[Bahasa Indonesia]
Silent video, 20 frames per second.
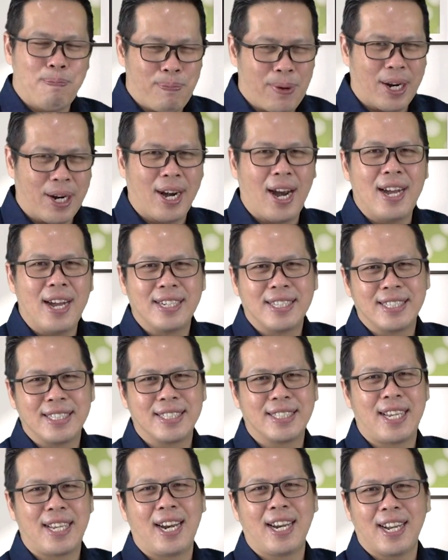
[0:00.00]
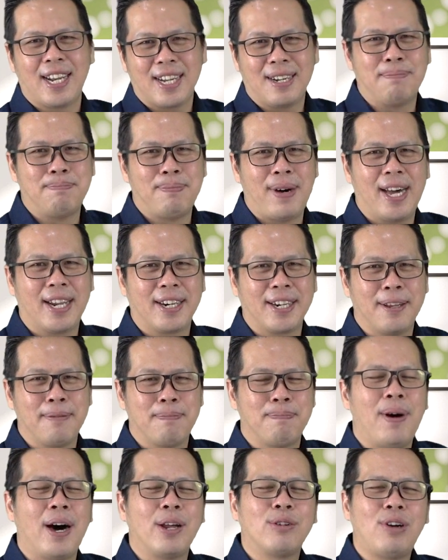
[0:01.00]
perang ke sana kemari
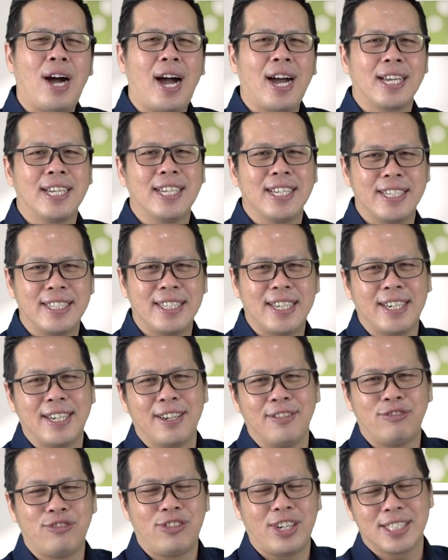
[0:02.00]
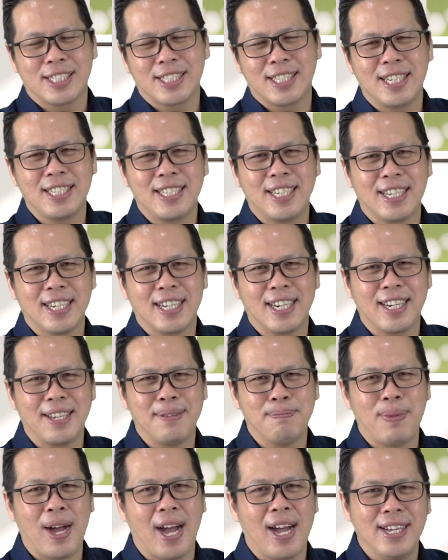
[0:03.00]
baru akhirnya di pasal yang
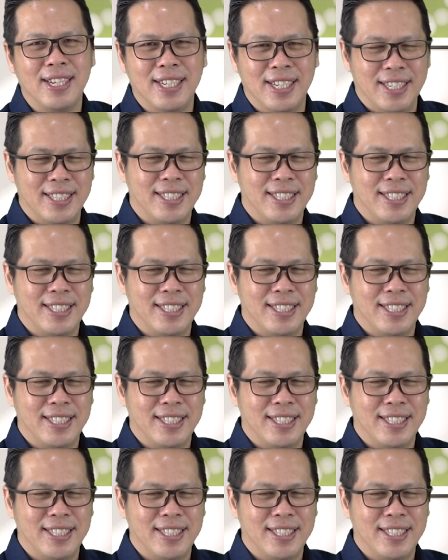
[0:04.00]
kelima